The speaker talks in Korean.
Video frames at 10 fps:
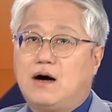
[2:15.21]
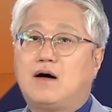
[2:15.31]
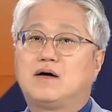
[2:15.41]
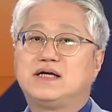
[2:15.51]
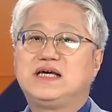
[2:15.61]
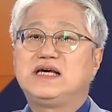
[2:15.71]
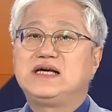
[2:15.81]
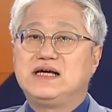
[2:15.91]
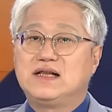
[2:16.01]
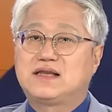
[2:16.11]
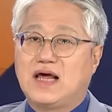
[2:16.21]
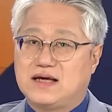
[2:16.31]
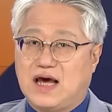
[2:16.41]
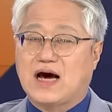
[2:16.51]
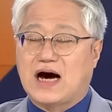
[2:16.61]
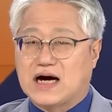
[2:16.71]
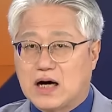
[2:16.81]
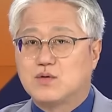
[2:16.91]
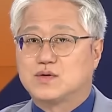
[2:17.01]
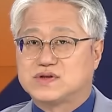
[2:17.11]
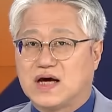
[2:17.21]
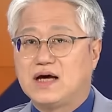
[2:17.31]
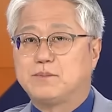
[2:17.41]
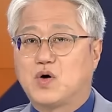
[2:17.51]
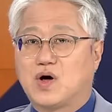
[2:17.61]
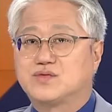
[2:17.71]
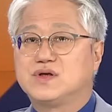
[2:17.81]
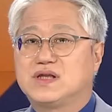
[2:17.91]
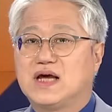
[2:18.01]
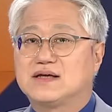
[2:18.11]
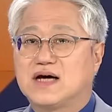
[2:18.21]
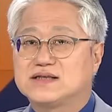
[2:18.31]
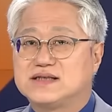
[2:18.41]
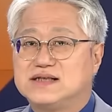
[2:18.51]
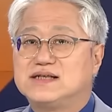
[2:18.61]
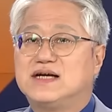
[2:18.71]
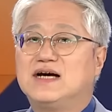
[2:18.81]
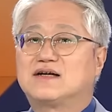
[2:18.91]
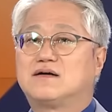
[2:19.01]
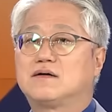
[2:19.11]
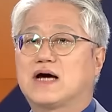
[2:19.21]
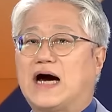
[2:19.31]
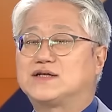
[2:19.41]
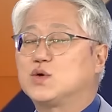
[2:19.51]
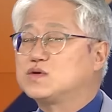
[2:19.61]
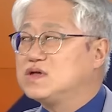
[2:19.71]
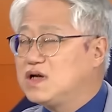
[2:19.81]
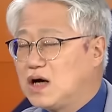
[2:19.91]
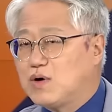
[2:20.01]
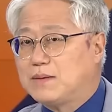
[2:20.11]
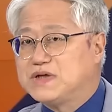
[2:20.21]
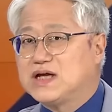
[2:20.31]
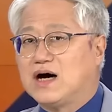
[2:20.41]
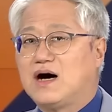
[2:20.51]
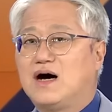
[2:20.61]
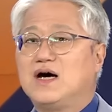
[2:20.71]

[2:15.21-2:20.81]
어, 이 일대에 가까운 곳에 뭐 여수 일대에 사시는 그런 가족들이라고 합니다.